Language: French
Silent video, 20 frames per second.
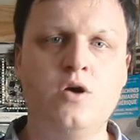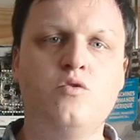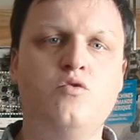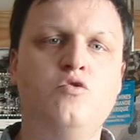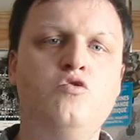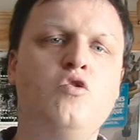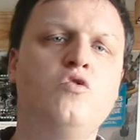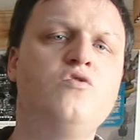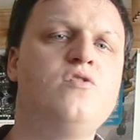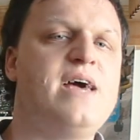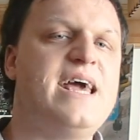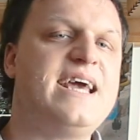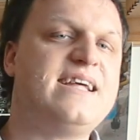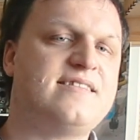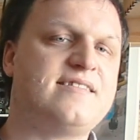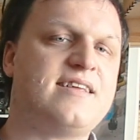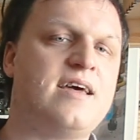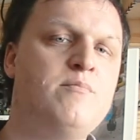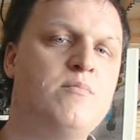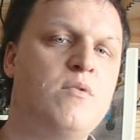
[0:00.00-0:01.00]
une onde
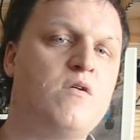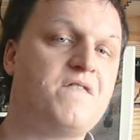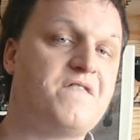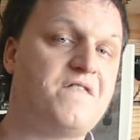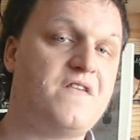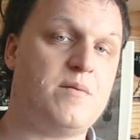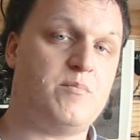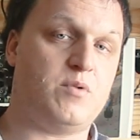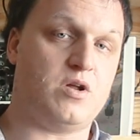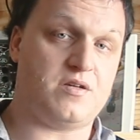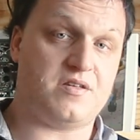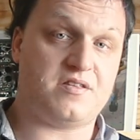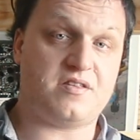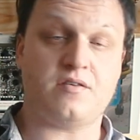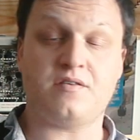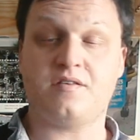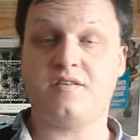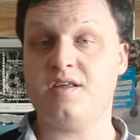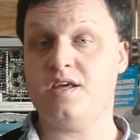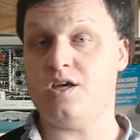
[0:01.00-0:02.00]
extrêmement faible,
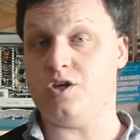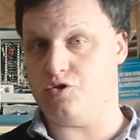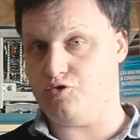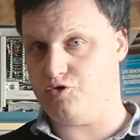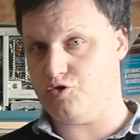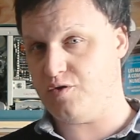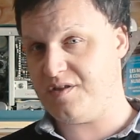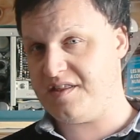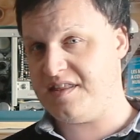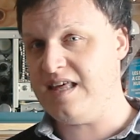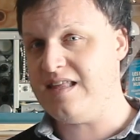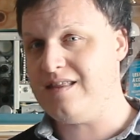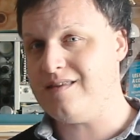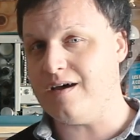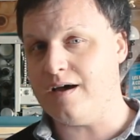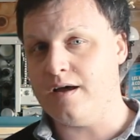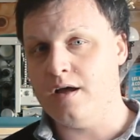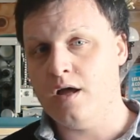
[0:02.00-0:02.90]
censée, je cite,